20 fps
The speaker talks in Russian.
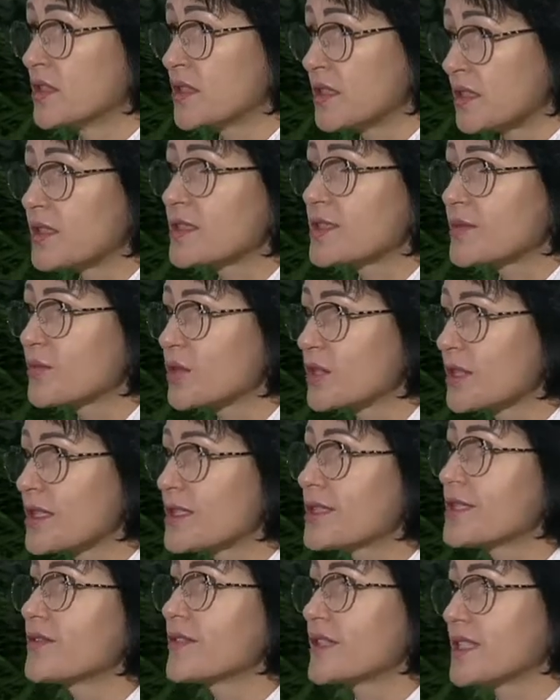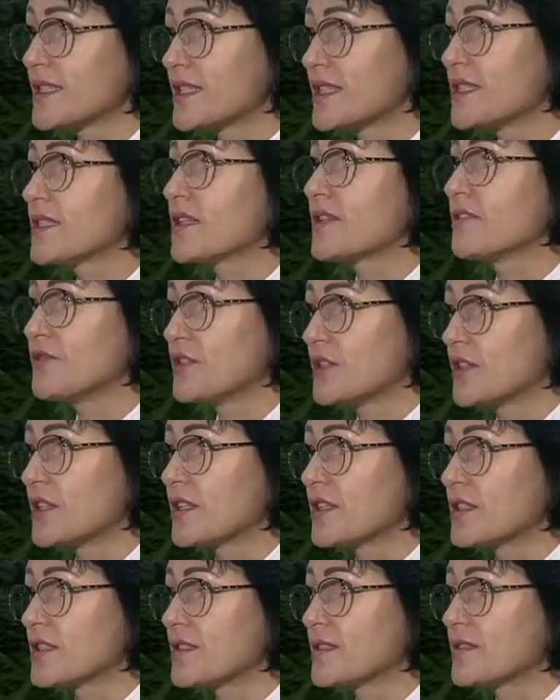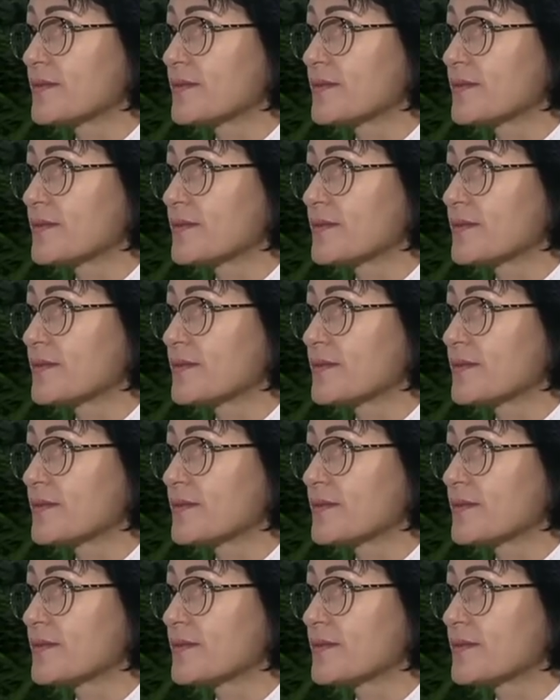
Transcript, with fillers: эксплуатации в Российской Федерации.